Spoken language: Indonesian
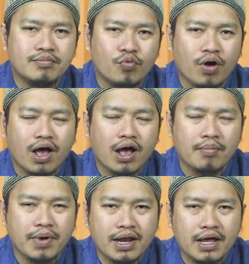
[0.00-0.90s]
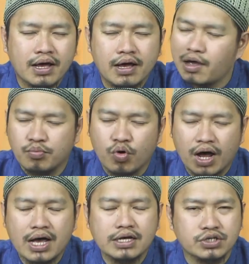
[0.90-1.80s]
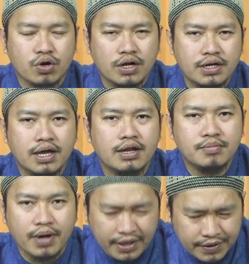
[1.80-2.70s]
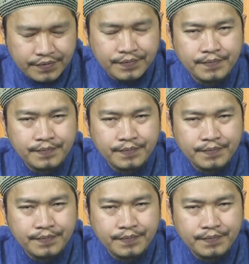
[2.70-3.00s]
muamalah, eh, muasyarah dengan baik.